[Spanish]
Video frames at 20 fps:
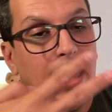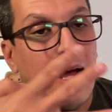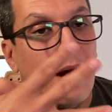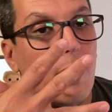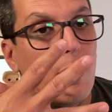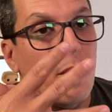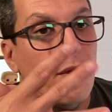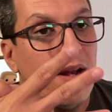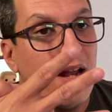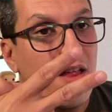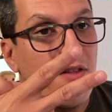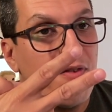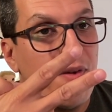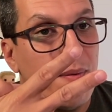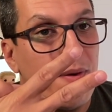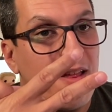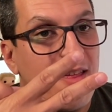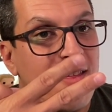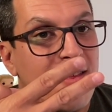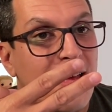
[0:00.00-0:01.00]
ángulo de las
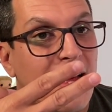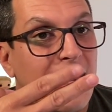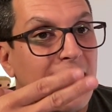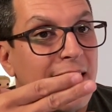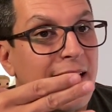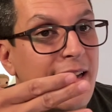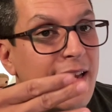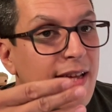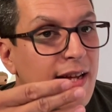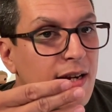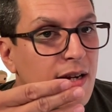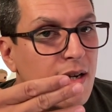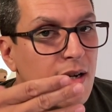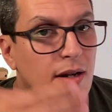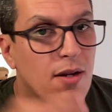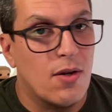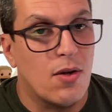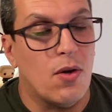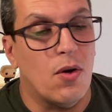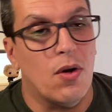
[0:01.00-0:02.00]
fibras se alinean
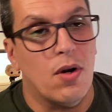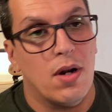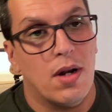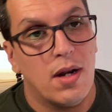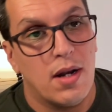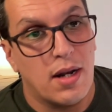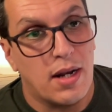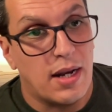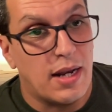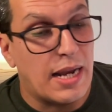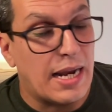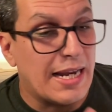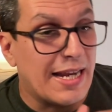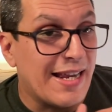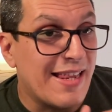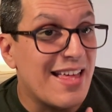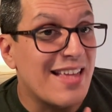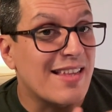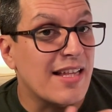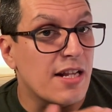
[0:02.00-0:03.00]
con la
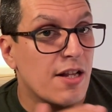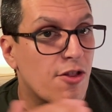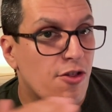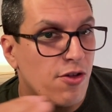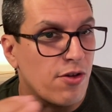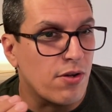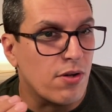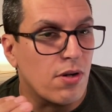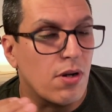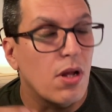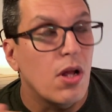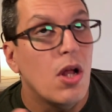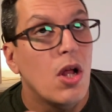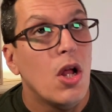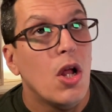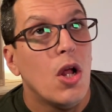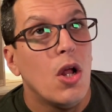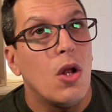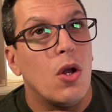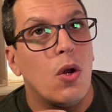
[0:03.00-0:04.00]
línea de tensión
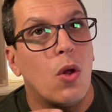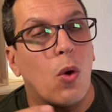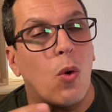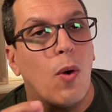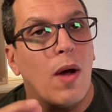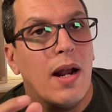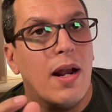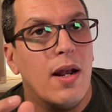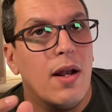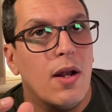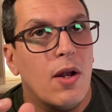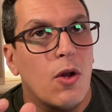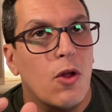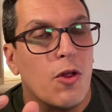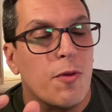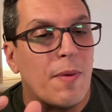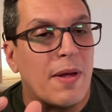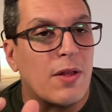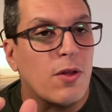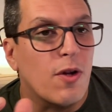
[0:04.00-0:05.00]
lo cual
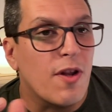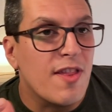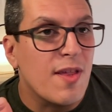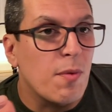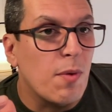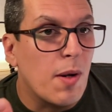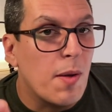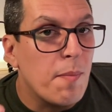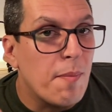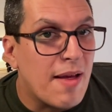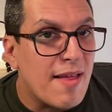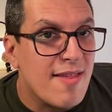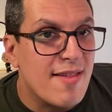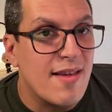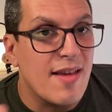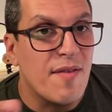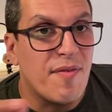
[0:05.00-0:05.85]
los vectores se vuelven más